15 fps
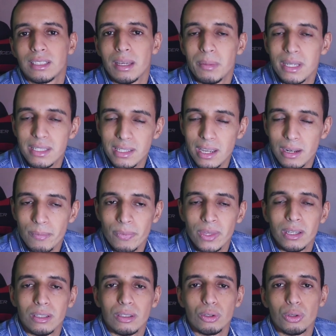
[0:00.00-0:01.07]
كمثال
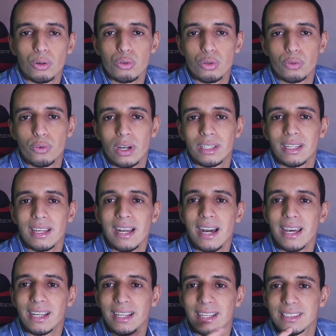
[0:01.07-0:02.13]
نقدروا نشوفوا ان
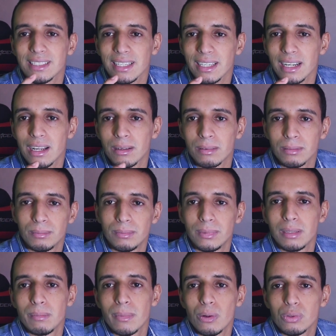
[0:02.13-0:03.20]
حركه صغيره
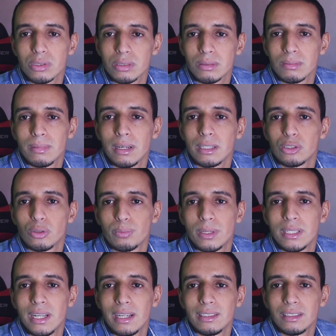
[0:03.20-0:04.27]
للماوس باغ اكزومبل
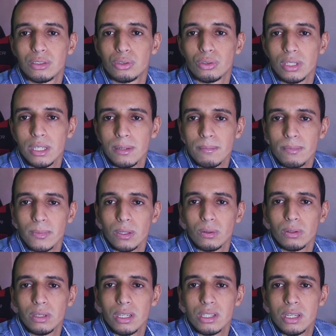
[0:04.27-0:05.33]
هنا عندنا سوري
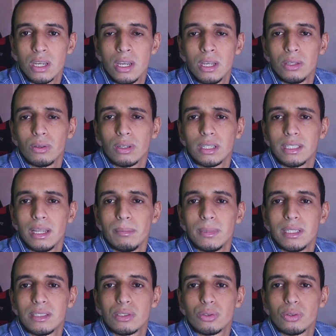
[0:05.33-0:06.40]
كاش دونك اذا
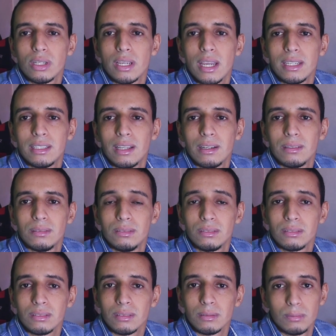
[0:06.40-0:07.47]
عملنا السوري هيدا
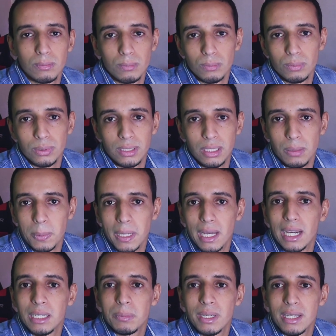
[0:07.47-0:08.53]
بالدي بي
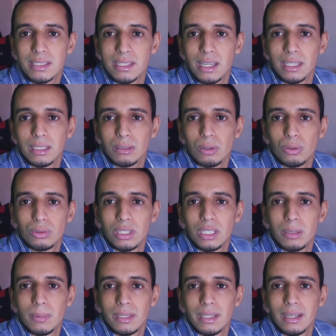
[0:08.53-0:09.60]
اي 200 قلنا
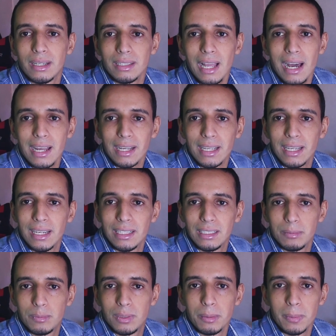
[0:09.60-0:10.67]
دابا انا هاد الحركه
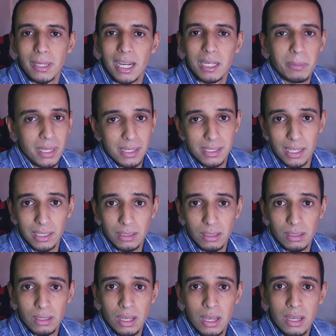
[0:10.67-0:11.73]
هادي بالدي بي اي 200
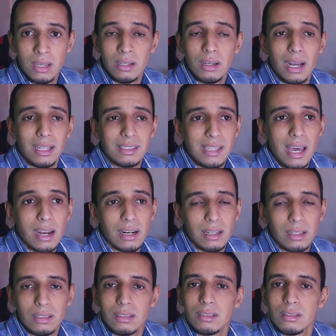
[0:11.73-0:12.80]
غتحرك
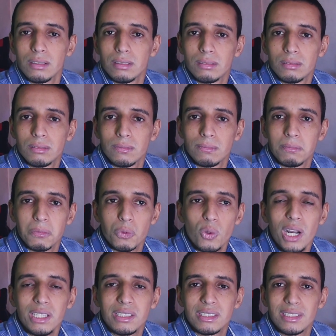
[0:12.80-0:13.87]

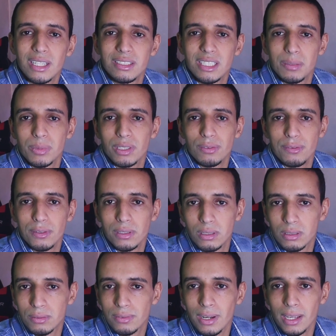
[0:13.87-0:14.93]
واحد سنتيمتر في,
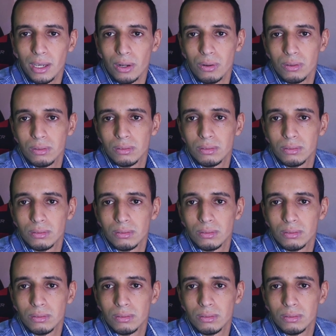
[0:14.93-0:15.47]
في الاكران